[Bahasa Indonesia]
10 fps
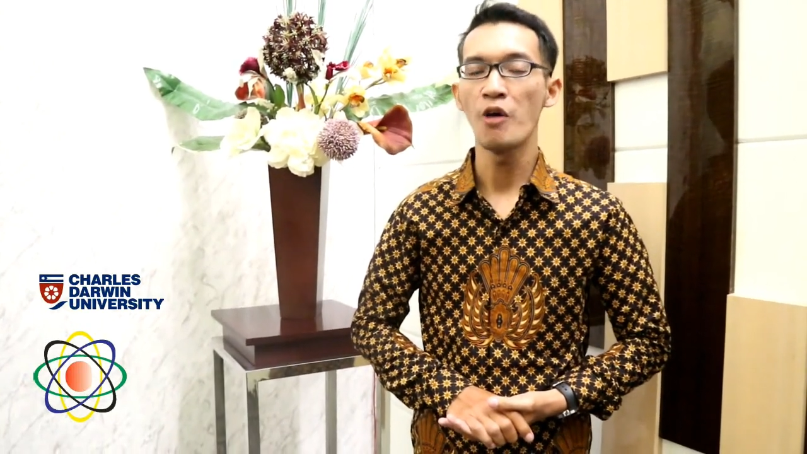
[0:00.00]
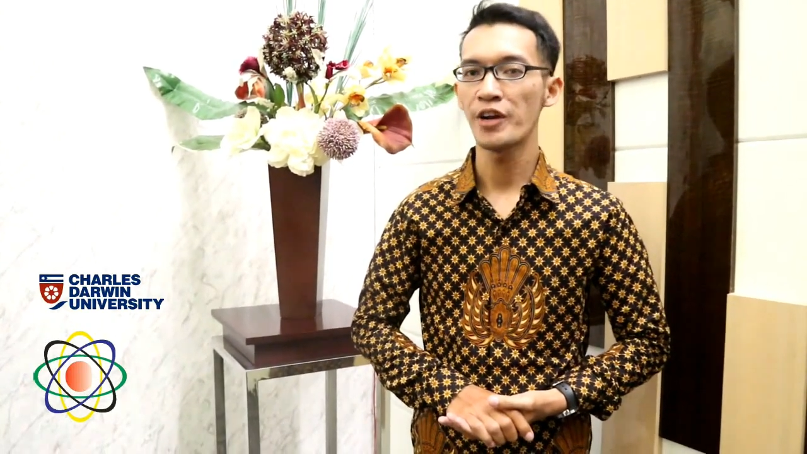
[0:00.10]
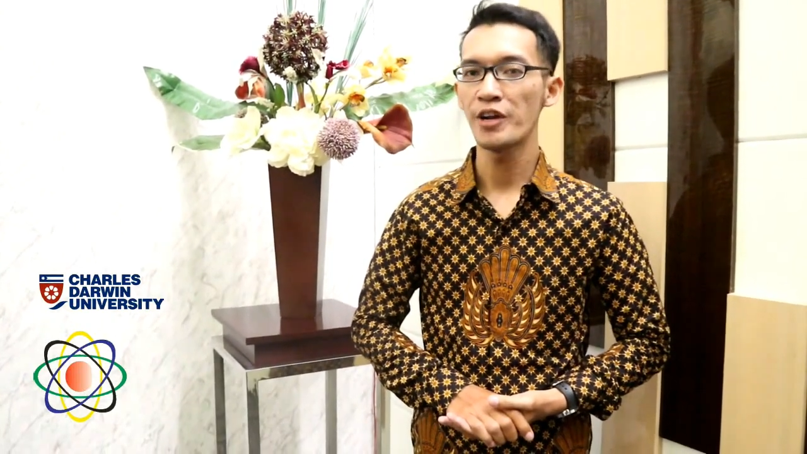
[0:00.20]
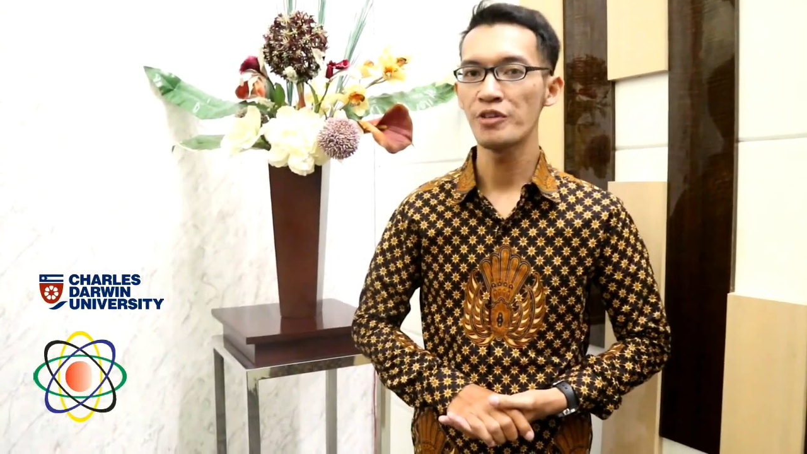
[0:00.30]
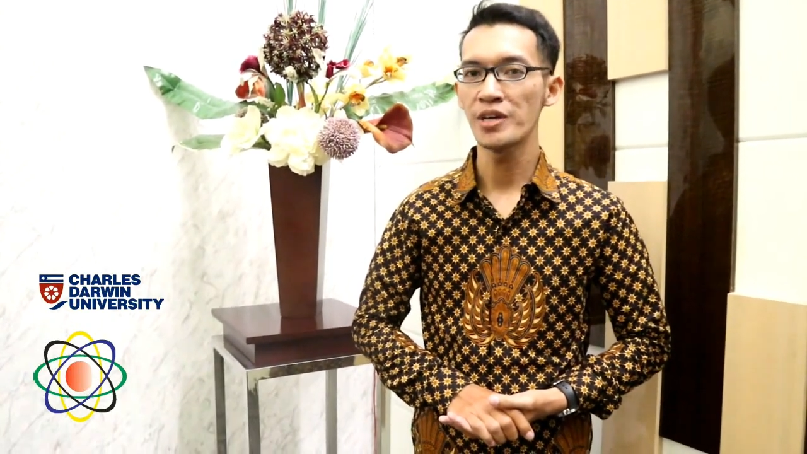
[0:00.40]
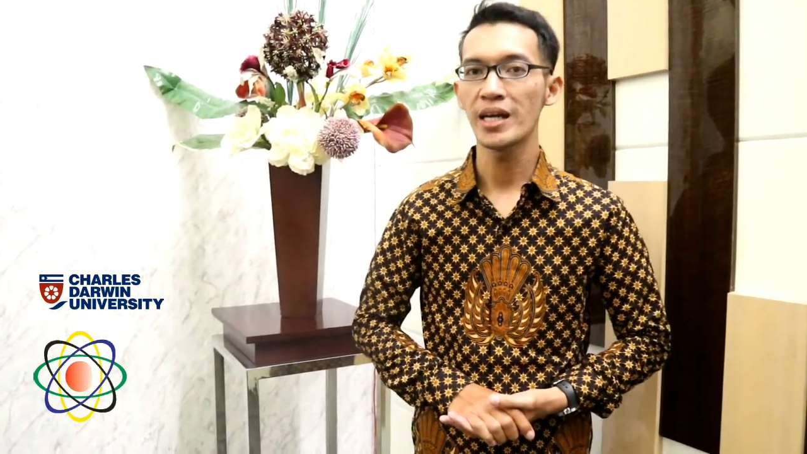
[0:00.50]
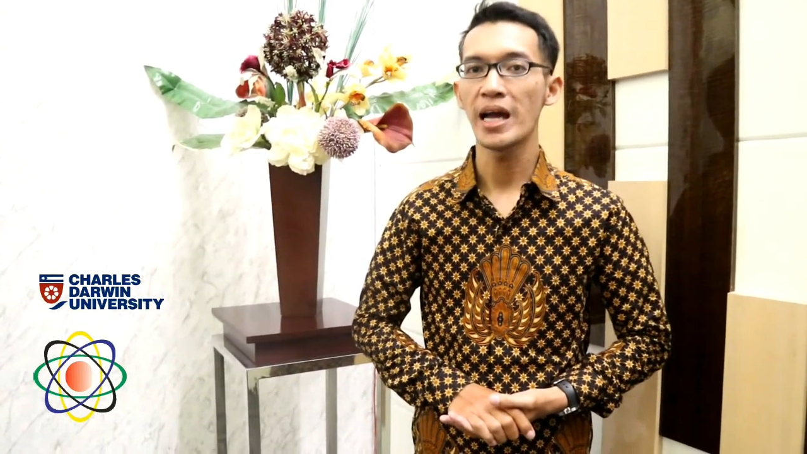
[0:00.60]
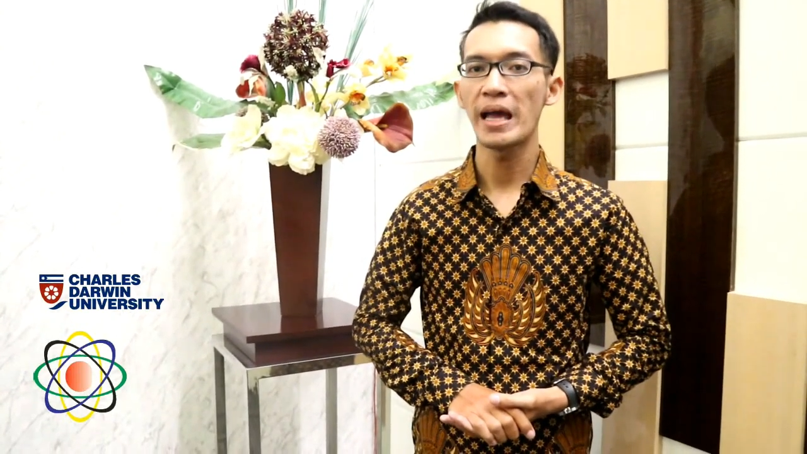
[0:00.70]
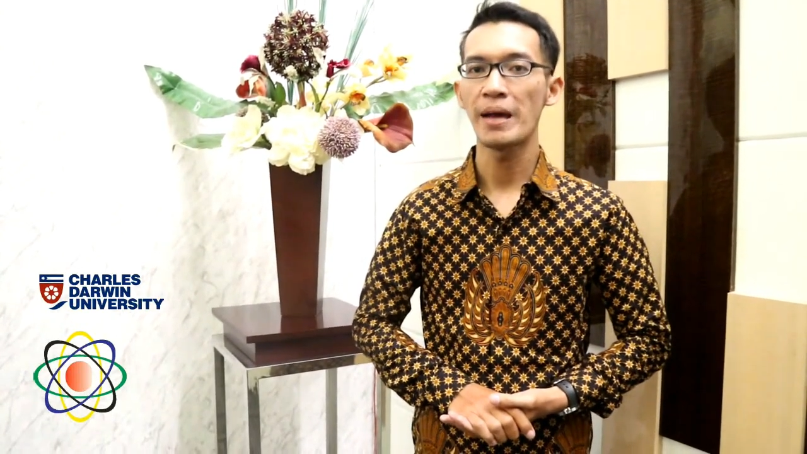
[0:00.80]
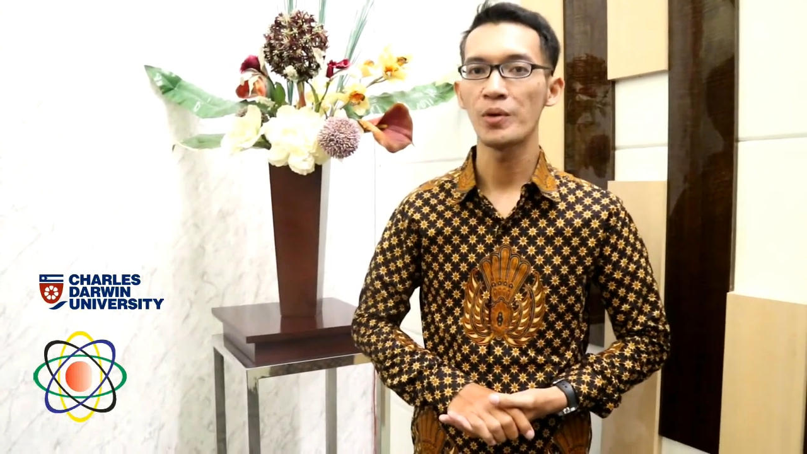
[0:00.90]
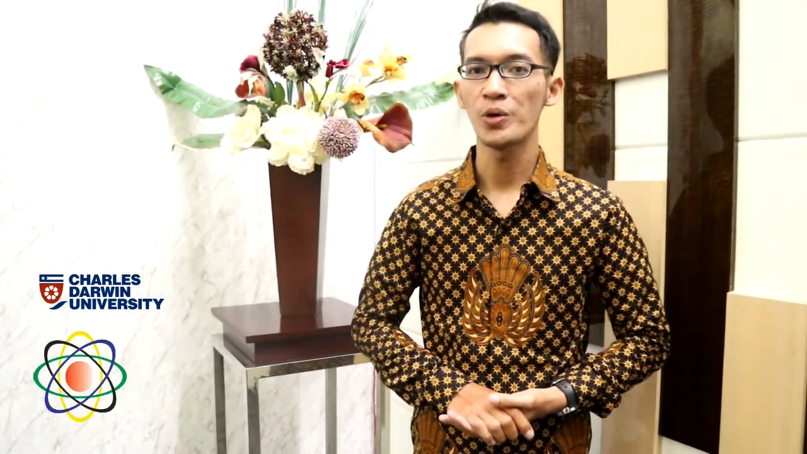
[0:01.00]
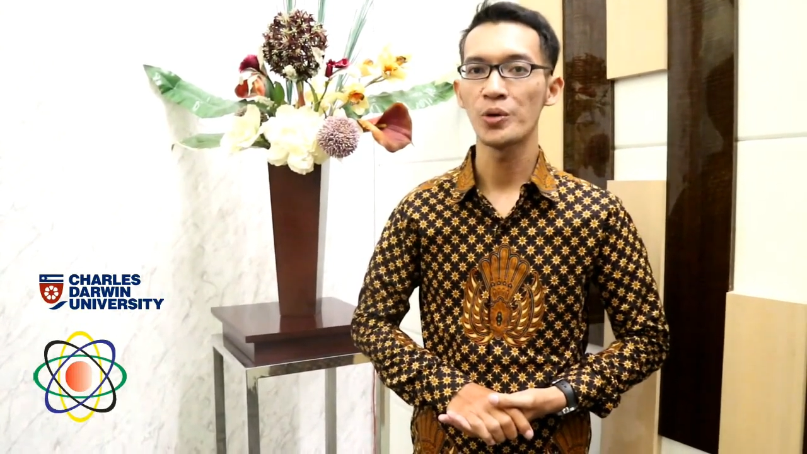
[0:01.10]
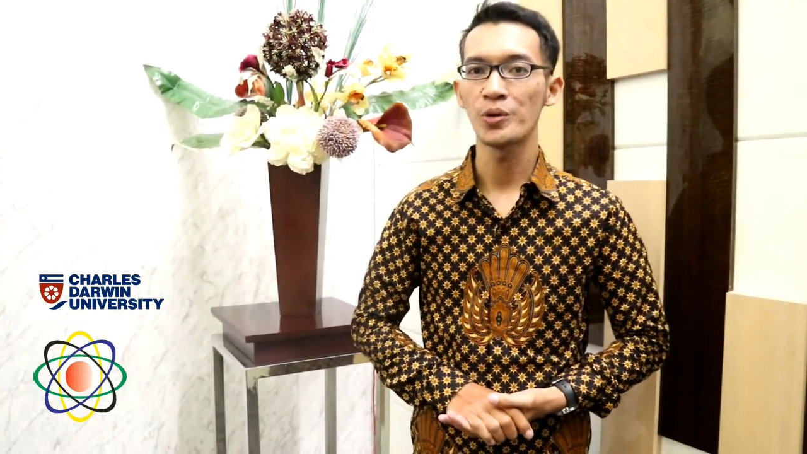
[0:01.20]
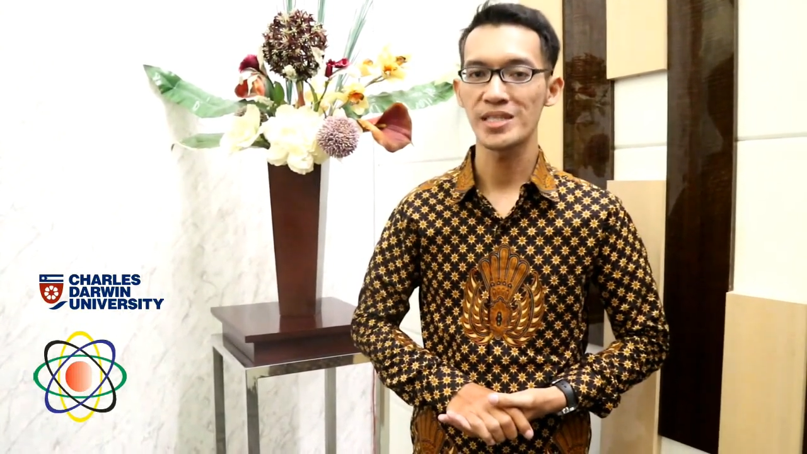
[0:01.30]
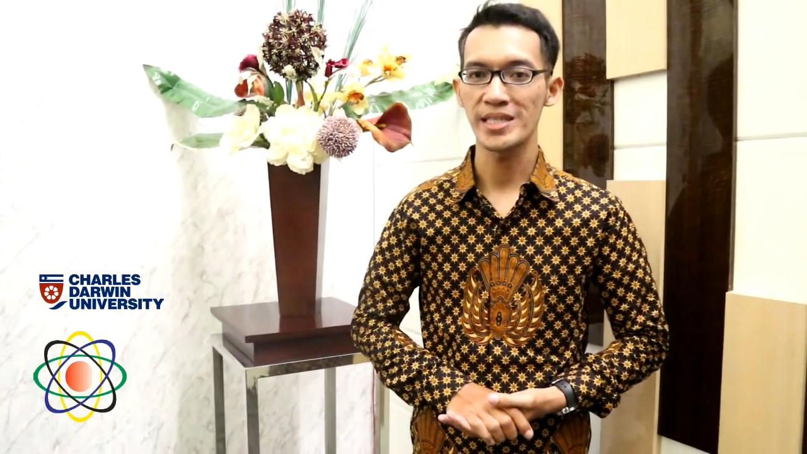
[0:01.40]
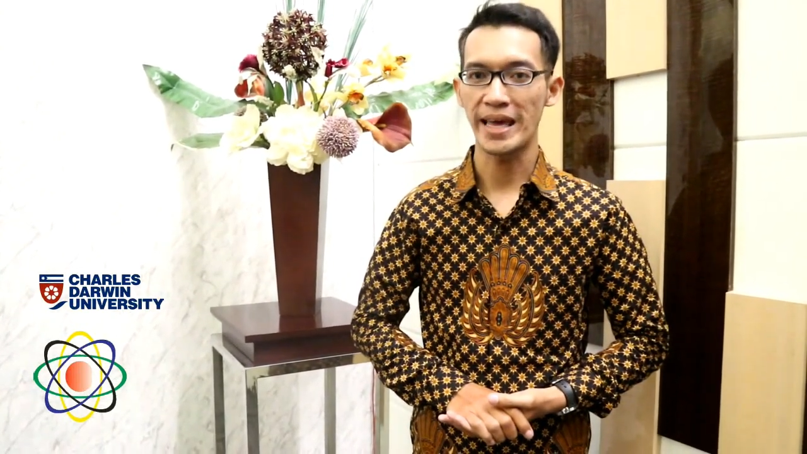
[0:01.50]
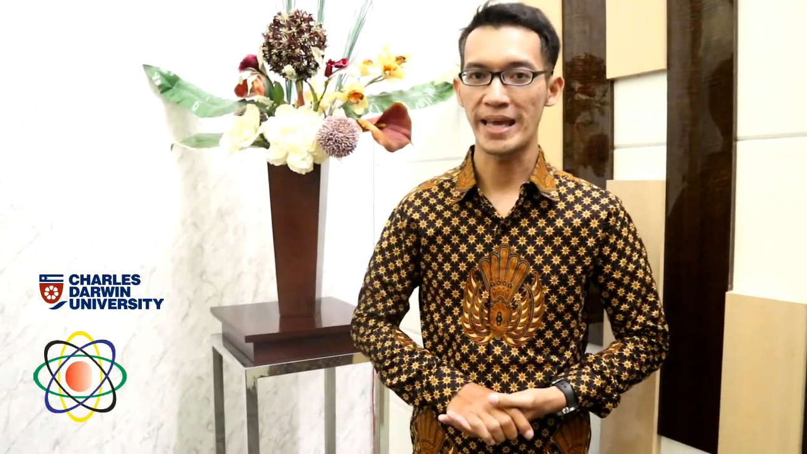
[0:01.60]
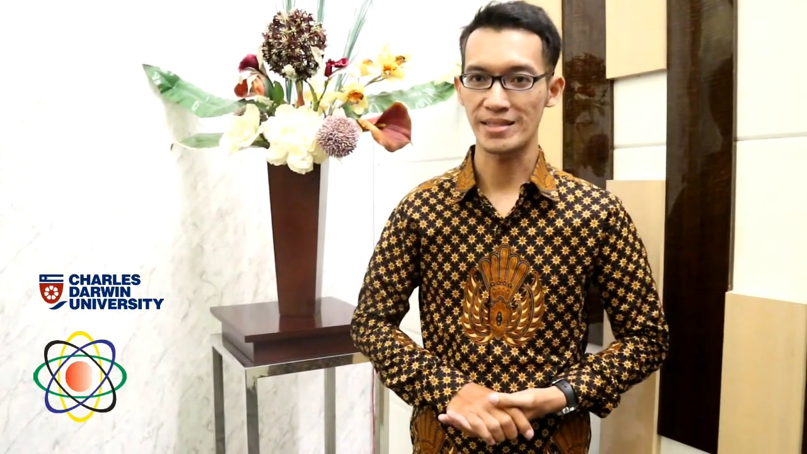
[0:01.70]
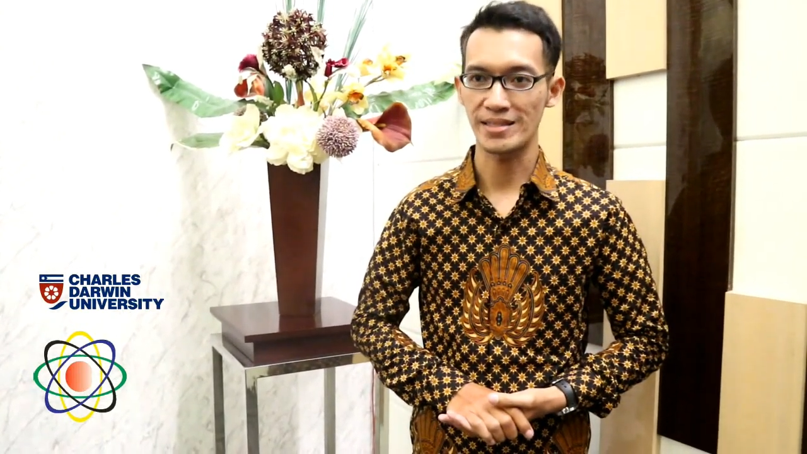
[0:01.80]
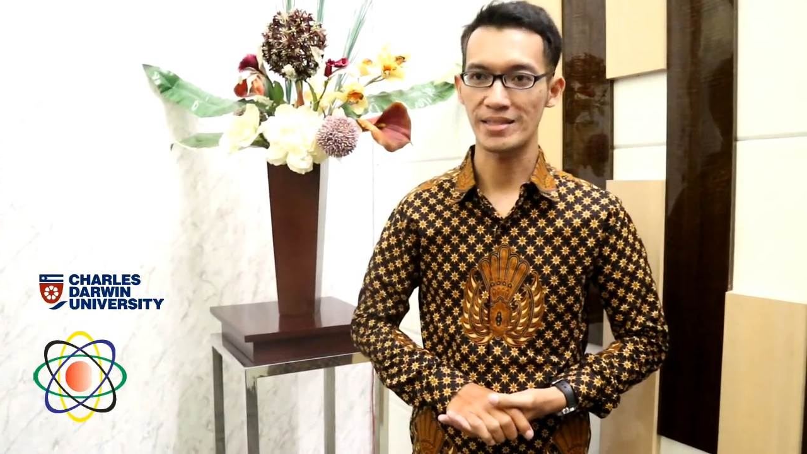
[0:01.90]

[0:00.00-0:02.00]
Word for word: framework MOOCs.